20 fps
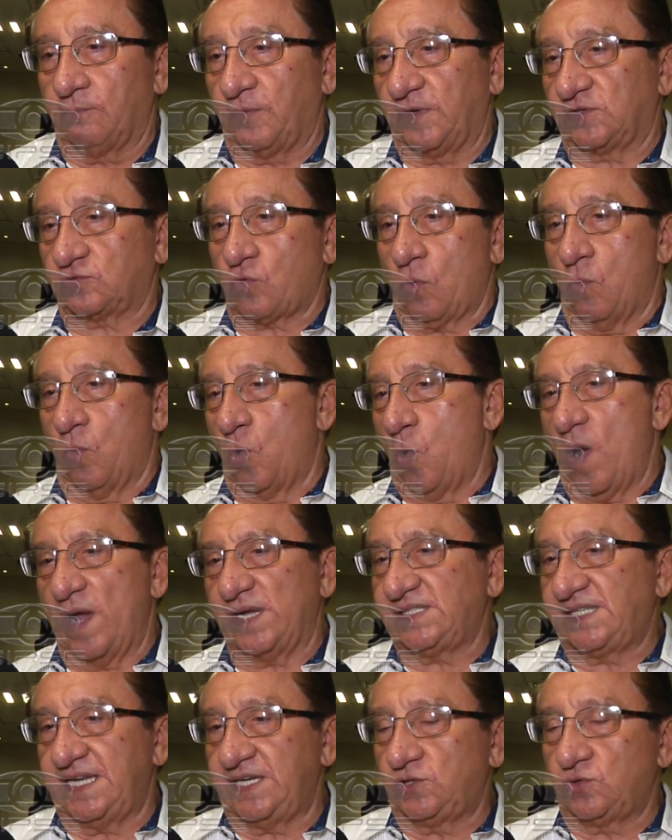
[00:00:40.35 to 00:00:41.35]
pues como lo
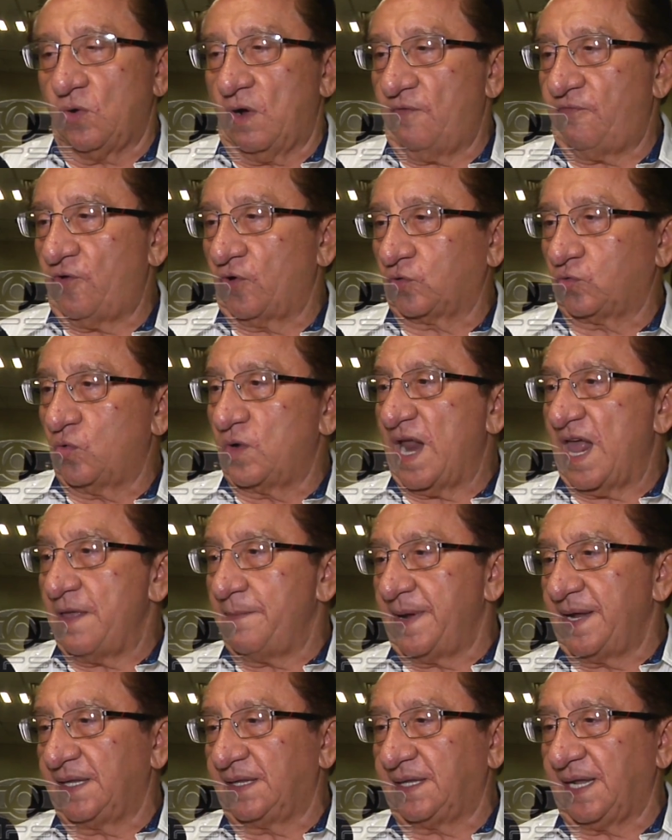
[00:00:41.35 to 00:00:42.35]
has dicho,
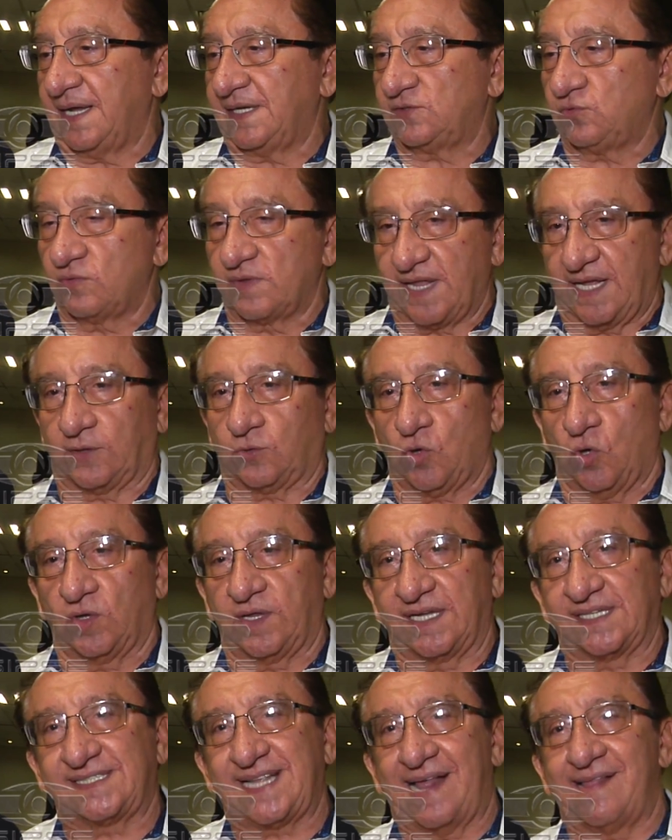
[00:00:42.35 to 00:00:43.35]
afortunadamente es un reto
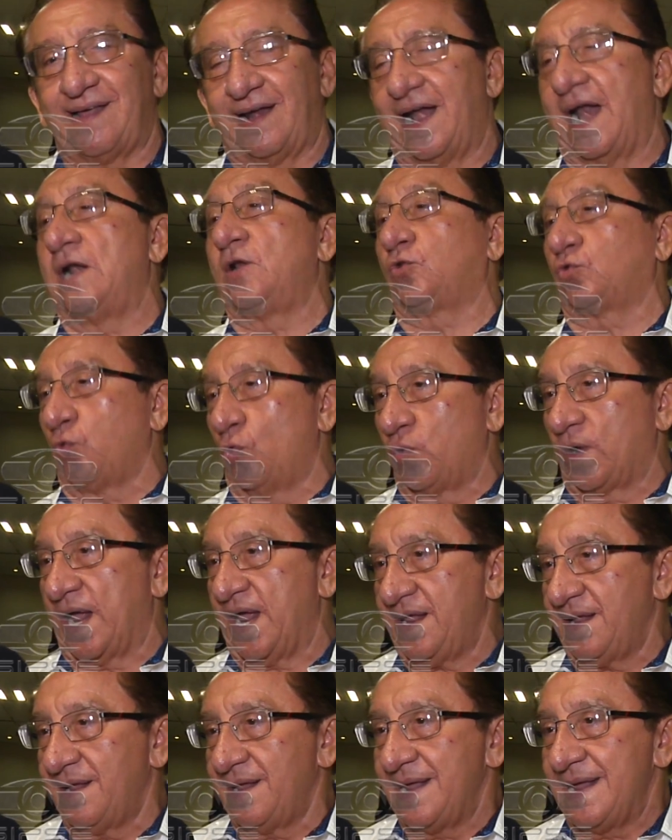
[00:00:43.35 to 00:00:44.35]
de estar a la
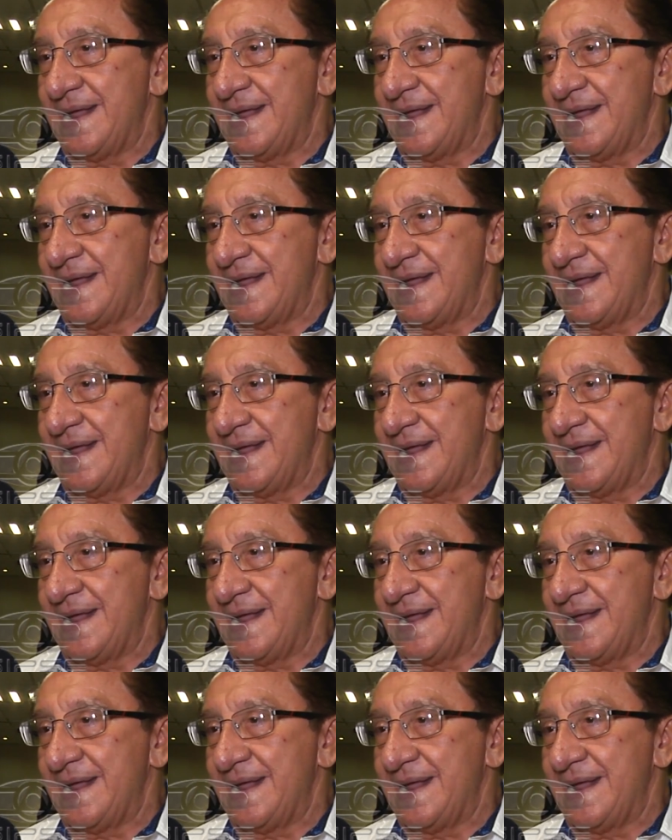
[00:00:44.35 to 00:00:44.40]
altura